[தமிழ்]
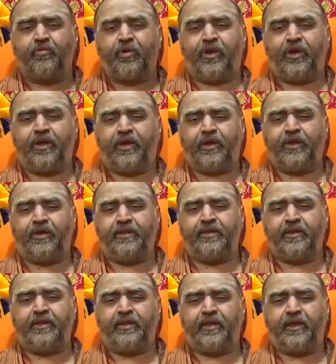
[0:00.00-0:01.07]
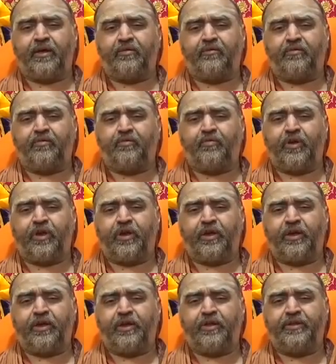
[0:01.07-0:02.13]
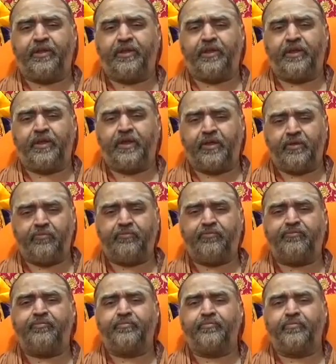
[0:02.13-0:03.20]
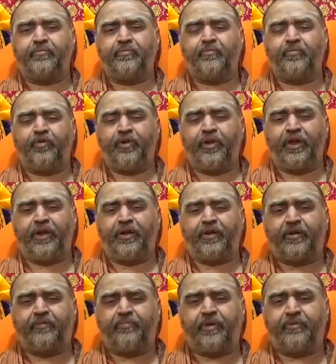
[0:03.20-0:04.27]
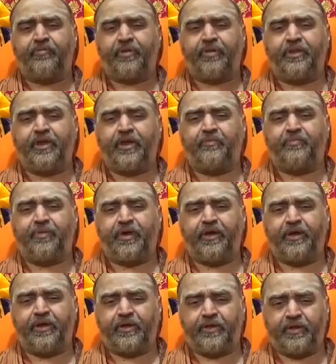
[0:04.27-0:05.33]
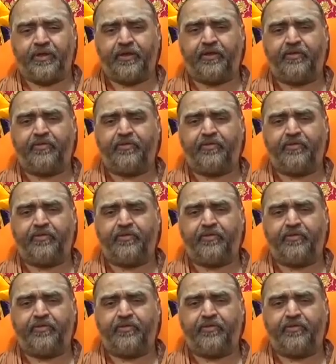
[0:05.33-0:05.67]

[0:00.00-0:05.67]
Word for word: உலக ரீதியில உலக ரீதியிலேயும் முன்னேற்றம் என்பது ஏற்படுகிறது